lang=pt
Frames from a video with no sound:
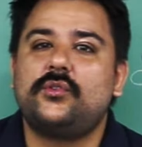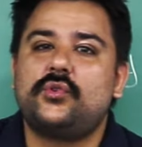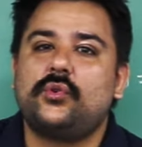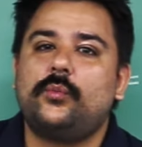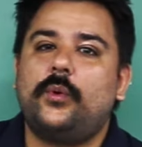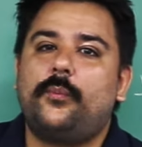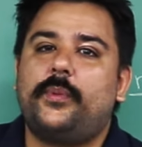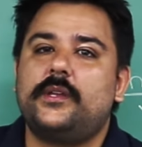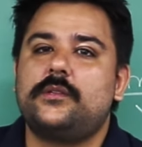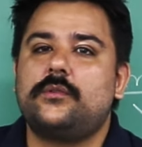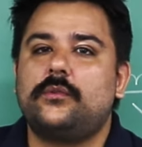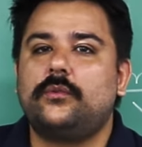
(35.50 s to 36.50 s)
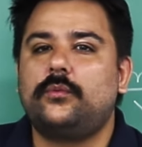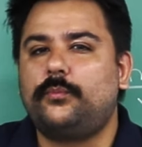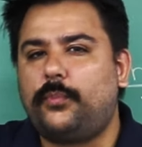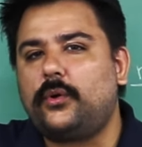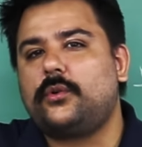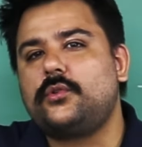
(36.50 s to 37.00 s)
de chumbo, eu penso
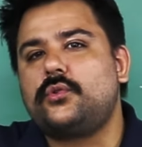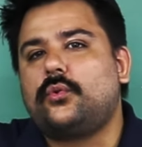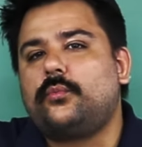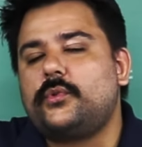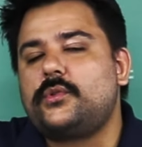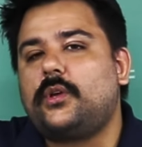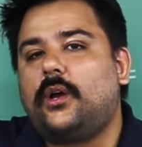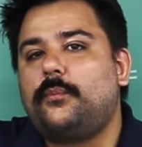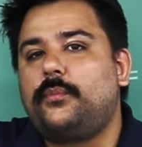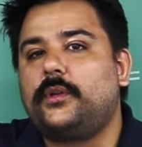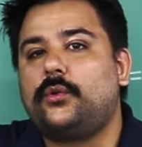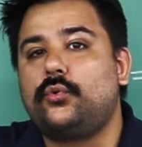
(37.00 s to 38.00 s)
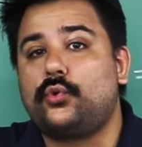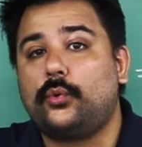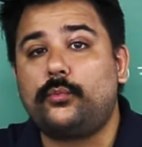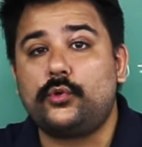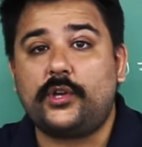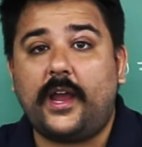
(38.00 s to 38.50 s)
um pouco de chumbo só, porque o
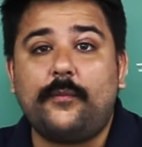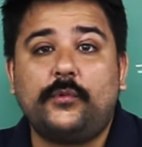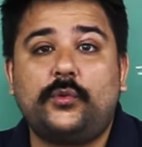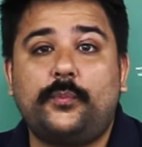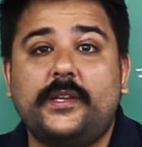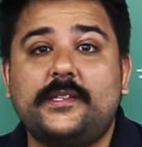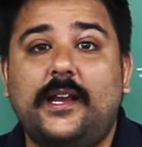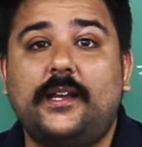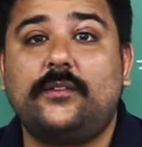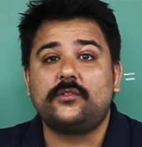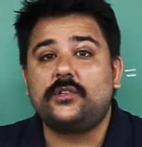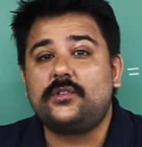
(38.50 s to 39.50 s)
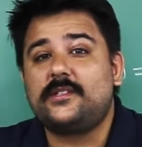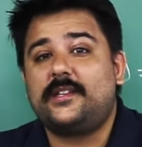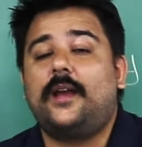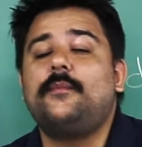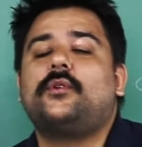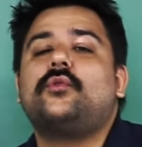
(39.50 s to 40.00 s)
chumbo já é muito pesado. A gente
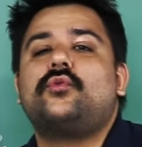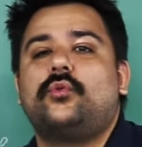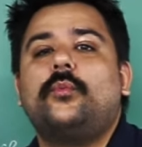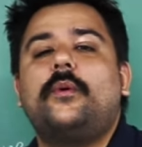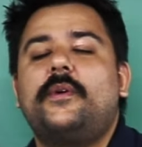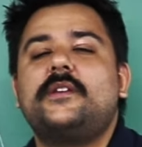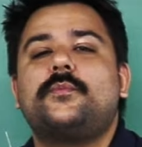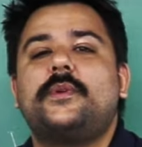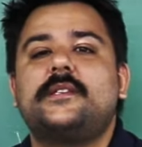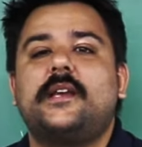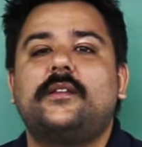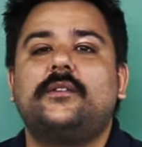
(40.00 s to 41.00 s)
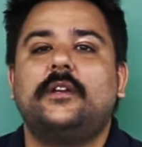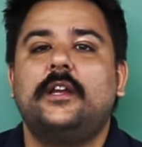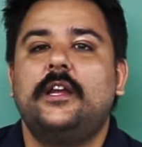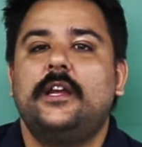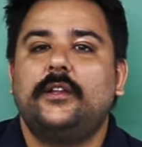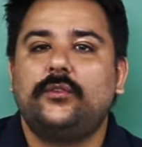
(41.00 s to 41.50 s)
sabe que o chumbo é mais pesado
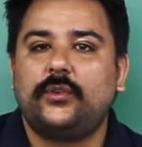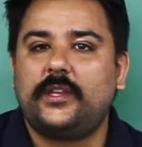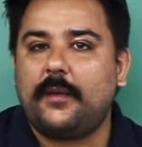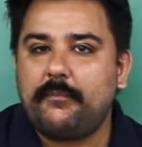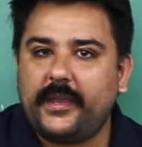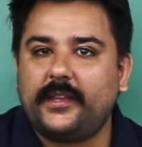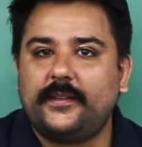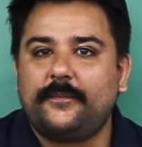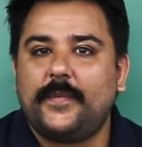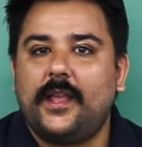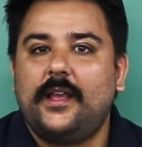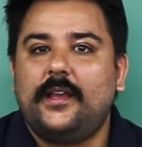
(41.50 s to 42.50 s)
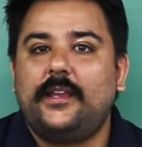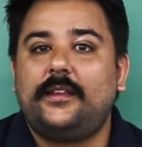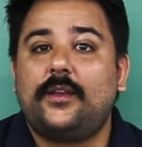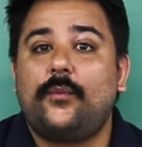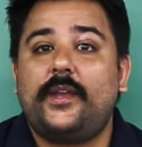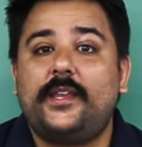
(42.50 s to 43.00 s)
do que a pena.
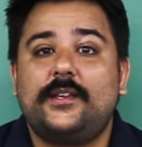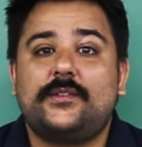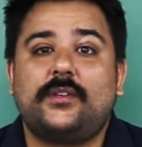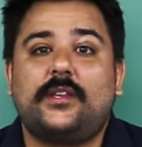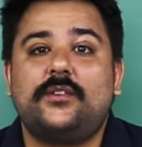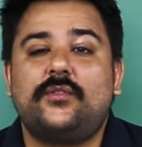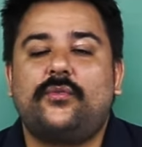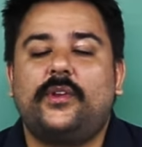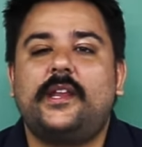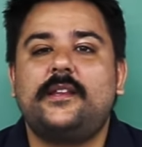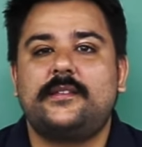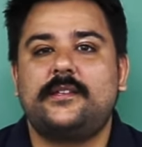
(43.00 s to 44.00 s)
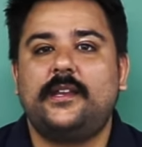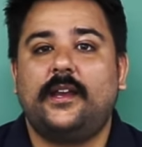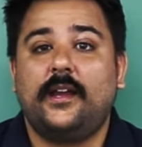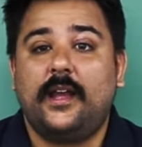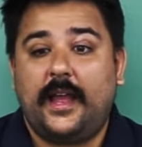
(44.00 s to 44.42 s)
Então é isso que diferencia.